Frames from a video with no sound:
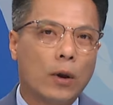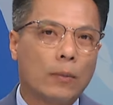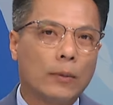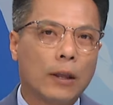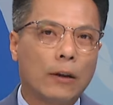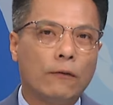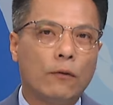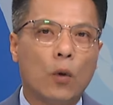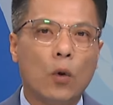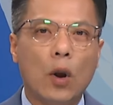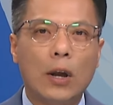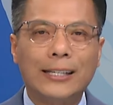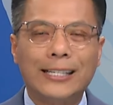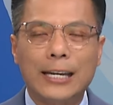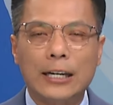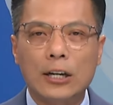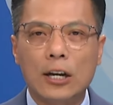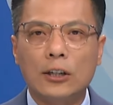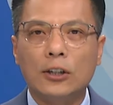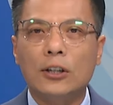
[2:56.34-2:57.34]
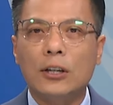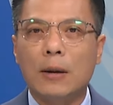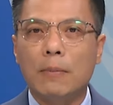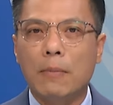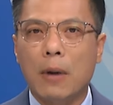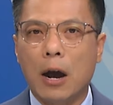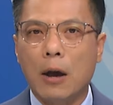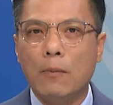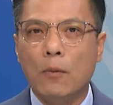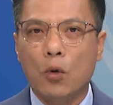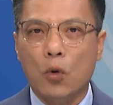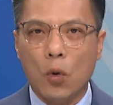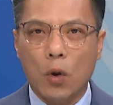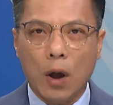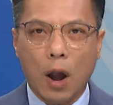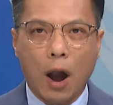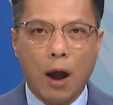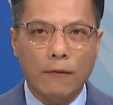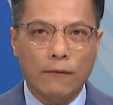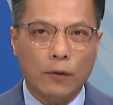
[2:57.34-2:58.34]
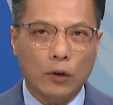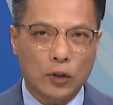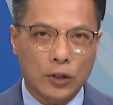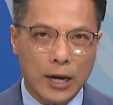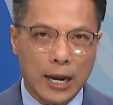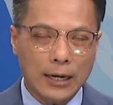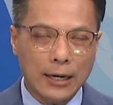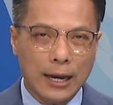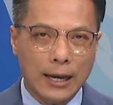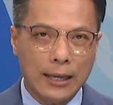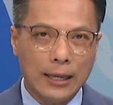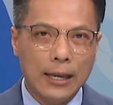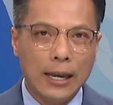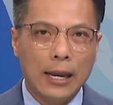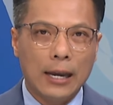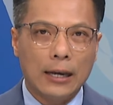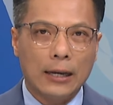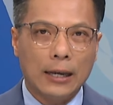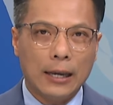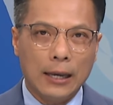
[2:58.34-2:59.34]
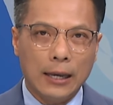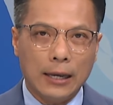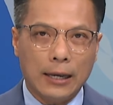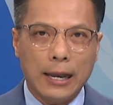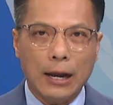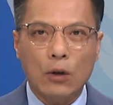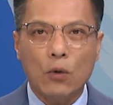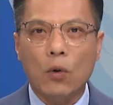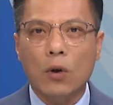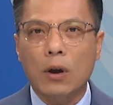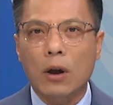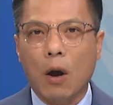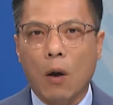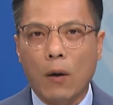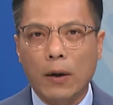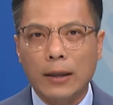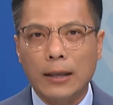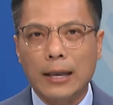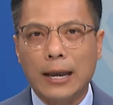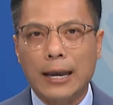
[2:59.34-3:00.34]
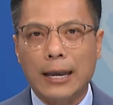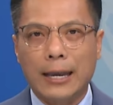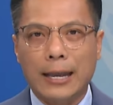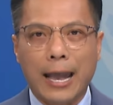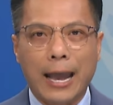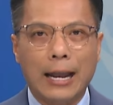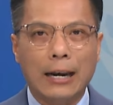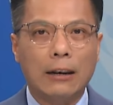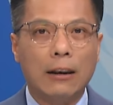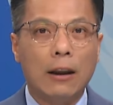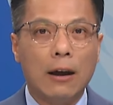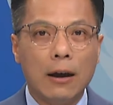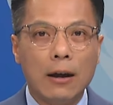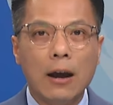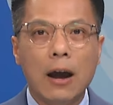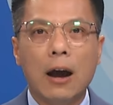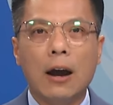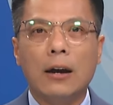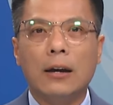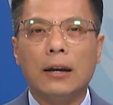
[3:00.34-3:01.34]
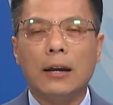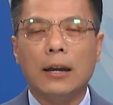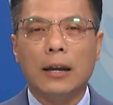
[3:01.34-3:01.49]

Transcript: đồng thành phố Los Angeles đã mở một cuộc họp vào sáng nay khi các cuộc gọi ngày càng lớn hơn